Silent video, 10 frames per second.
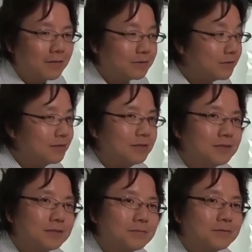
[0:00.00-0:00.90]
純粋に
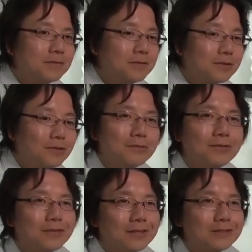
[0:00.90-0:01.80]
自分の興味
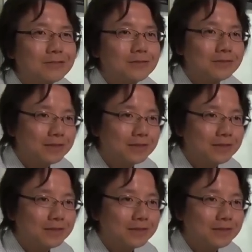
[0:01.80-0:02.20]
の対象と